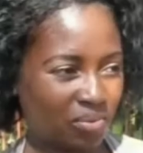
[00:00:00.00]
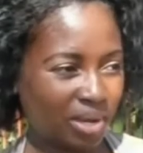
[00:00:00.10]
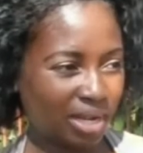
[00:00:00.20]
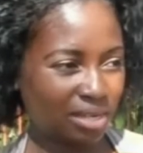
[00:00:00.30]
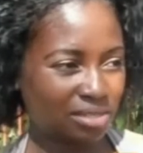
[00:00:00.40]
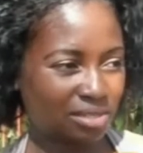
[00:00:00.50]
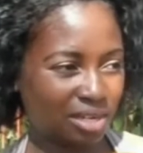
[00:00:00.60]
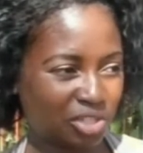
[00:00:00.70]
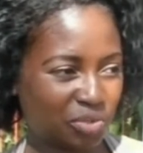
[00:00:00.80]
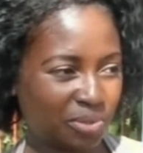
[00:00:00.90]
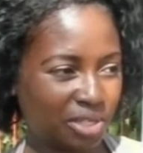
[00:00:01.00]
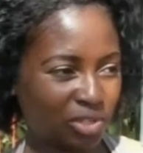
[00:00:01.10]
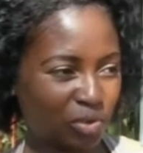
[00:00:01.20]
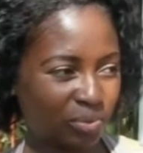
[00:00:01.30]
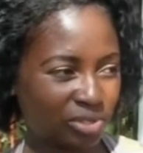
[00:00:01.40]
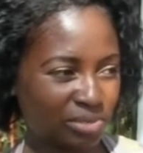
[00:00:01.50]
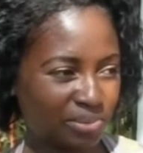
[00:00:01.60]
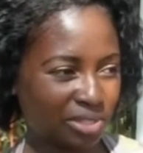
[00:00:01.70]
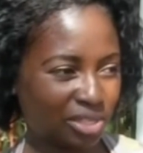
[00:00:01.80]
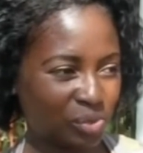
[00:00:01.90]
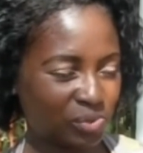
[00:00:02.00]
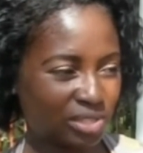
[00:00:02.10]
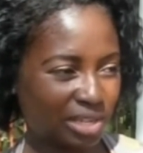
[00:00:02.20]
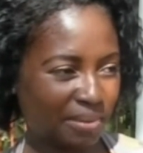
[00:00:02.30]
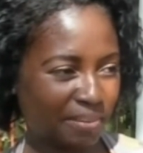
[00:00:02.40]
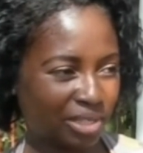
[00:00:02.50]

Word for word: Como é que ela se transmite? Não, possivelmente não sei,